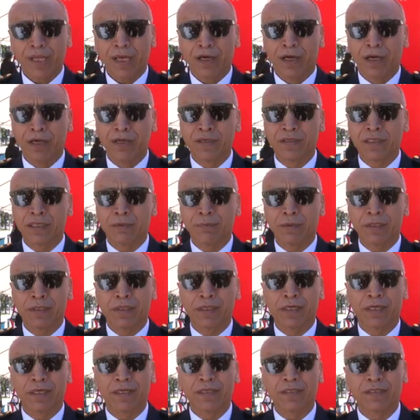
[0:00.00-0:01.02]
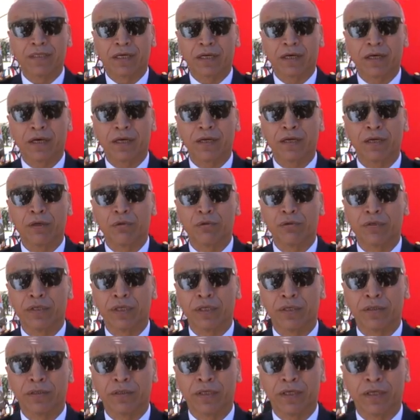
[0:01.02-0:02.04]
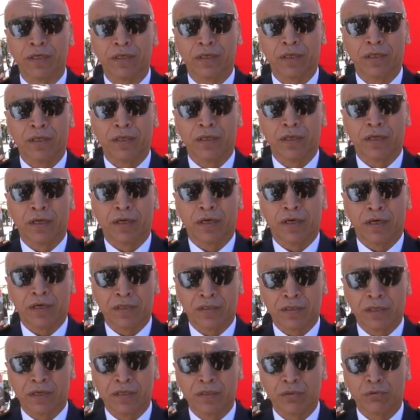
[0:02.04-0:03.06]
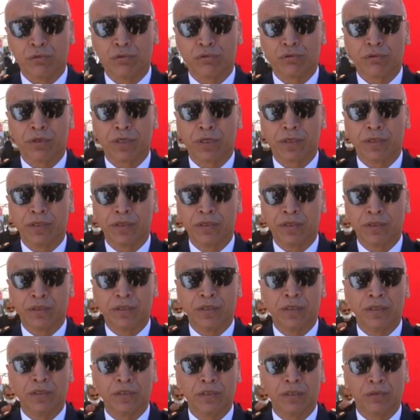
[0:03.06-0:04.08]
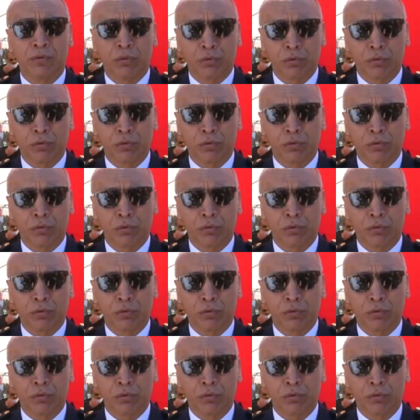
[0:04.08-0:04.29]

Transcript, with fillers: Aynı zamanda Sakarya özelinde asayiş suçlarını irdeleyecek